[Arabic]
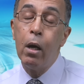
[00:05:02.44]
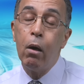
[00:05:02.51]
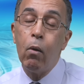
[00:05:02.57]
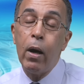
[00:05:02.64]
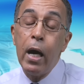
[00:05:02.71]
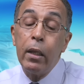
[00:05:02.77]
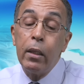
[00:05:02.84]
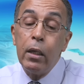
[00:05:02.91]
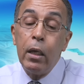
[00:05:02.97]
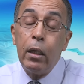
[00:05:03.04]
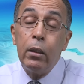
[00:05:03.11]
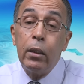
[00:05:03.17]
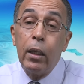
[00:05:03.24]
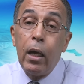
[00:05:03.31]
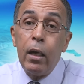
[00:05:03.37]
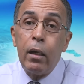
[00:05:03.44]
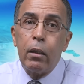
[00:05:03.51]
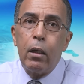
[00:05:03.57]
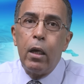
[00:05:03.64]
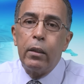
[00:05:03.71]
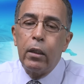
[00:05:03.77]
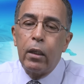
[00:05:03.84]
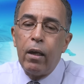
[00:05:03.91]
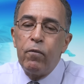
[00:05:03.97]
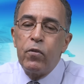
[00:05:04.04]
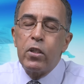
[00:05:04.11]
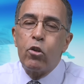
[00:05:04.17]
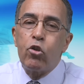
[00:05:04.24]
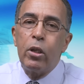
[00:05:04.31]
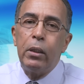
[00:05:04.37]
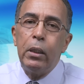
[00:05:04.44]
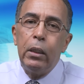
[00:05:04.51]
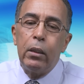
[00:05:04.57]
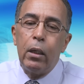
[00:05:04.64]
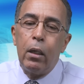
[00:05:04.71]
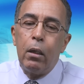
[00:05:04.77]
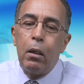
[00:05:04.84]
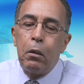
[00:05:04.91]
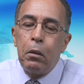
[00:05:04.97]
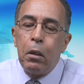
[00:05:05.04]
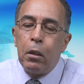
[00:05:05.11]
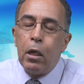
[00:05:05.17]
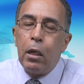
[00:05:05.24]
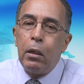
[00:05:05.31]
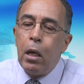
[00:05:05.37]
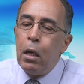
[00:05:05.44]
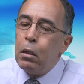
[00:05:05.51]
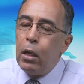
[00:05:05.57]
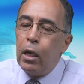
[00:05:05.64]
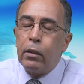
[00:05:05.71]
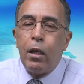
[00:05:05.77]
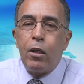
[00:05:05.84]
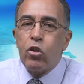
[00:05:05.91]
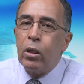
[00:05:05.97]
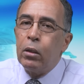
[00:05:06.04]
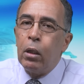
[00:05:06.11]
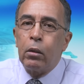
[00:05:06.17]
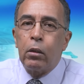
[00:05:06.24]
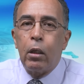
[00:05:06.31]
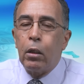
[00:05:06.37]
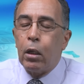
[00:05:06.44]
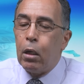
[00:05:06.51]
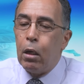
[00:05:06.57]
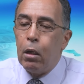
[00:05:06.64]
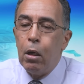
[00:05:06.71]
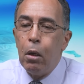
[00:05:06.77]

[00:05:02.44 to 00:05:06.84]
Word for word: وهذا يعني خرق هذه قفزة جديدة أننا لا نحتاج أن ننطلق